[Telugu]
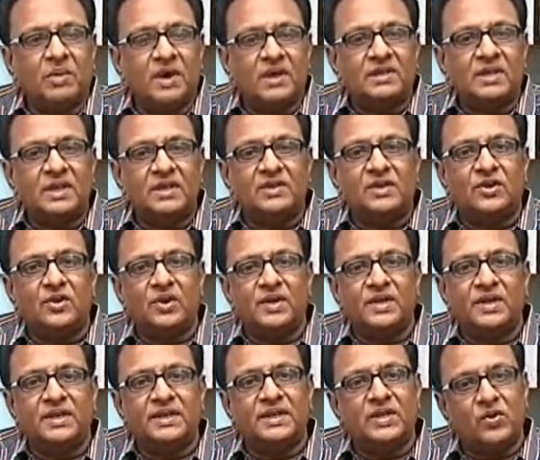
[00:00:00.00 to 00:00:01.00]
మా
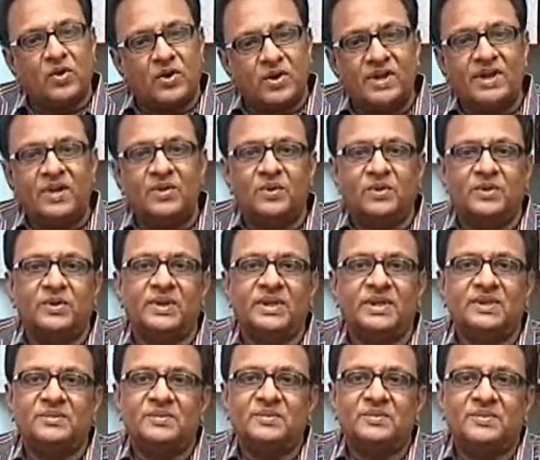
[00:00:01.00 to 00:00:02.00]
తల్లిదండ్రులకి నేను ఒక్కడనే
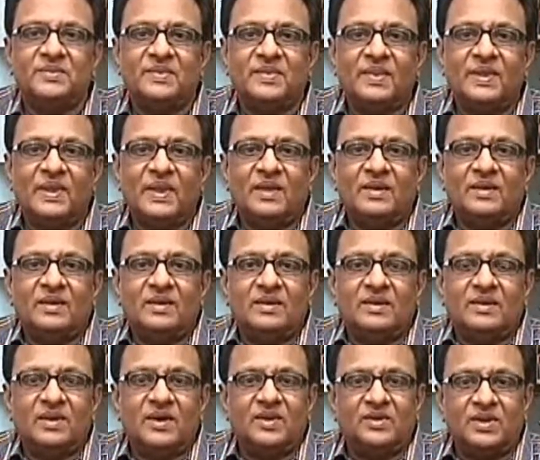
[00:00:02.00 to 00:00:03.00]
కొడుకుని
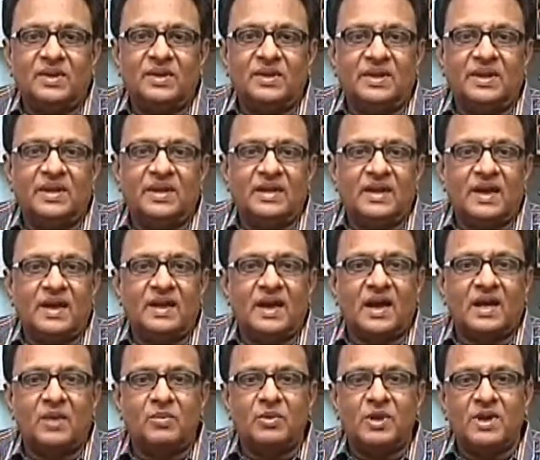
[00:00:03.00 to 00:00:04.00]
అందుకనే ఆ
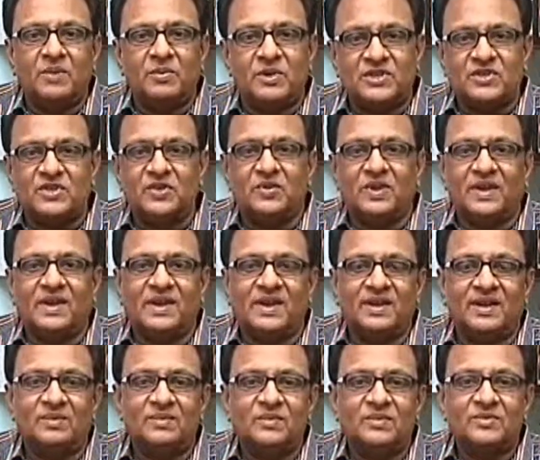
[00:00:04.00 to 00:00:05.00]
గారాభంగా పెంచడం వల్ల
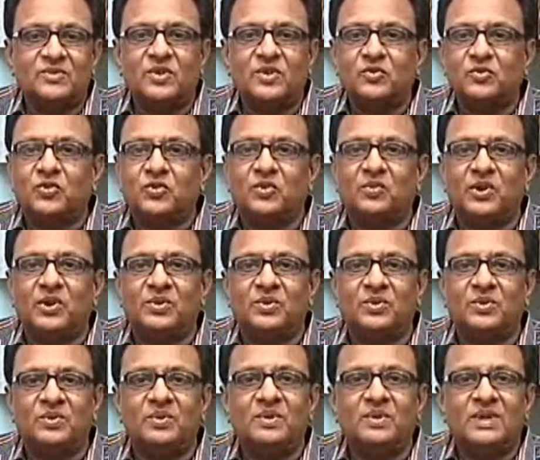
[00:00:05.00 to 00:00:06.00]
చదువుతో
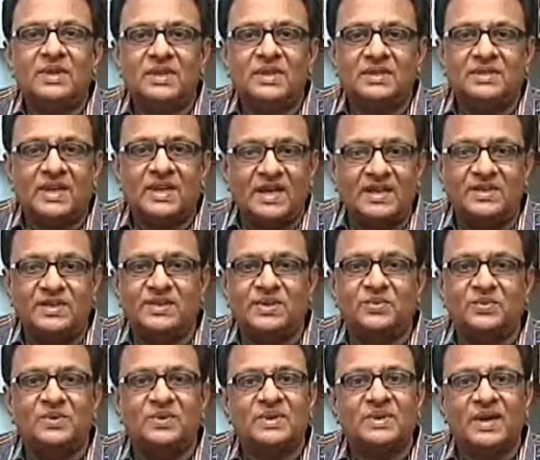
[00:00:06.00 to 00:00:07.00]
పాటు ఈ
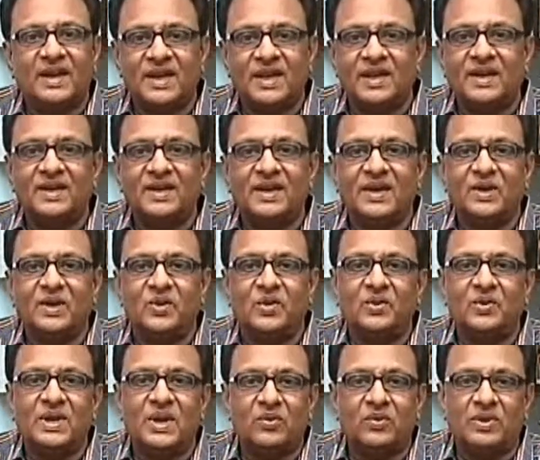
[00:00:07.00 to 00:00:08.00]
సాహిత్యం
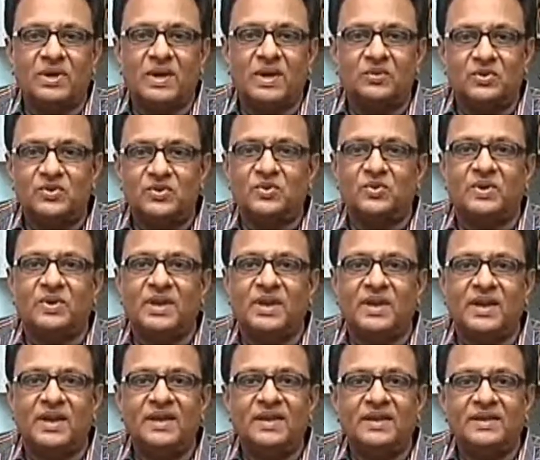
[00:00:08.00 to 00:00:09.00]
కళారంగాల్లో నాకున్న అభిరుచి
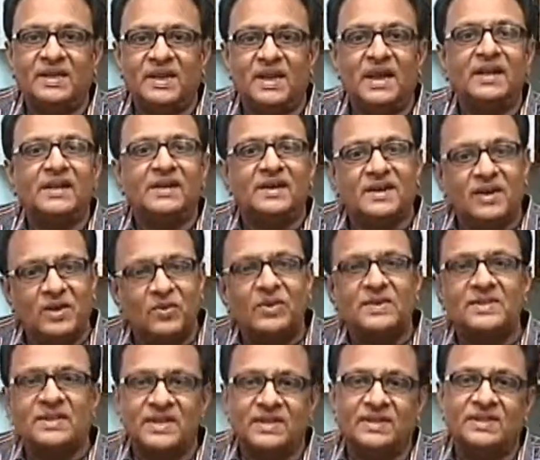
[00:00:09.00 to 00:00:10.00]
కూడా నిరాటకంగా
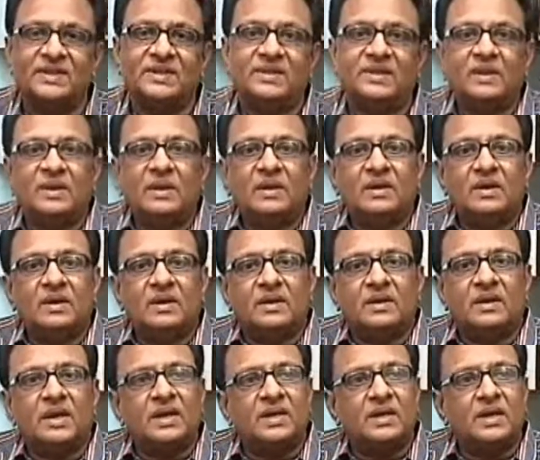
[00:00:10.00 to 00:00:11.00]
కొనసాగింది
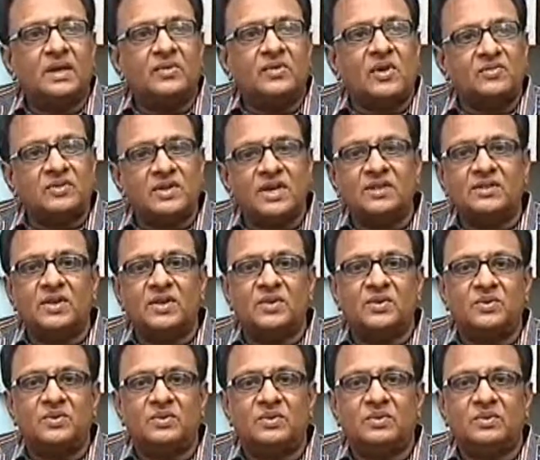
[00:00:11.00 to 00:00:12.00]
నాన్నగారు
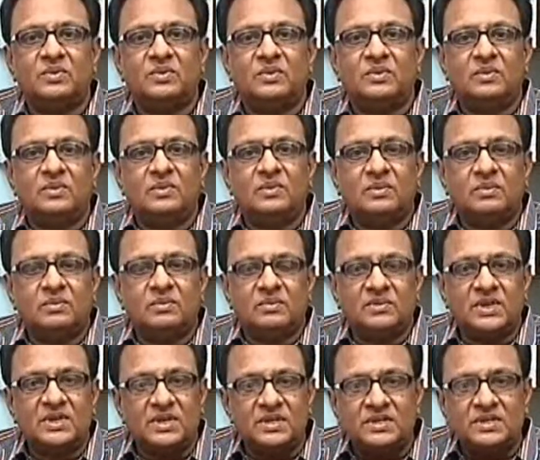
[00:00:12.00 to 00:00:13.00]
వ్యవసాయదారుడు
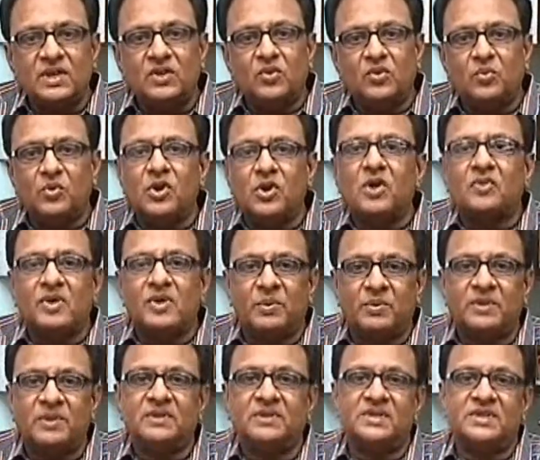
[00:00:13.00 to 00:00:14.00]
చిన్న స్థాయిలో పొగాకు
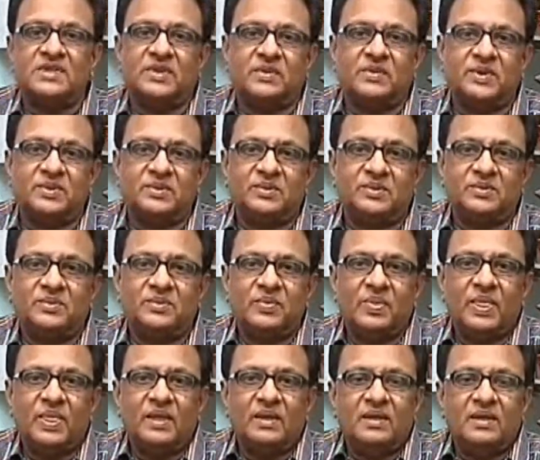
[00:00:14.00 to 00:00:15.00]
వ్యాపారం చేసేవాడు
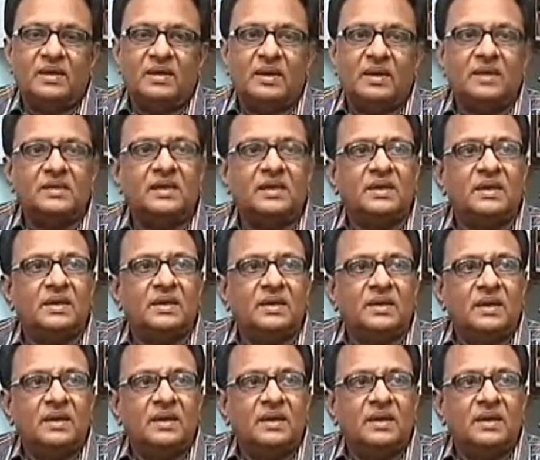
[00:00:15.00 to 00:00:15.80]
అయితే